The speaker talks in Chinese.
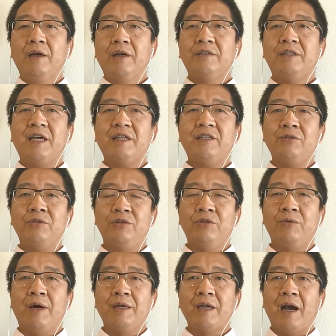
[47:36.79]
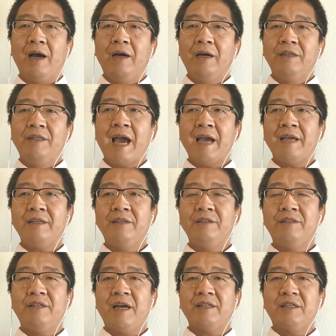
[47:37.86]
在这种情况下，燕人
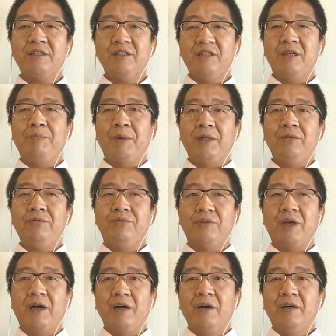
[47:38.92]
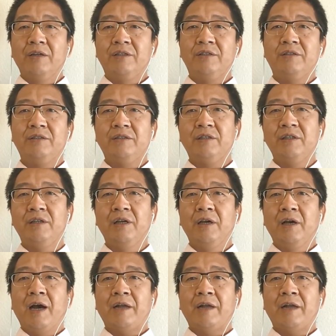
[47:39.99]
既然在自己本土上是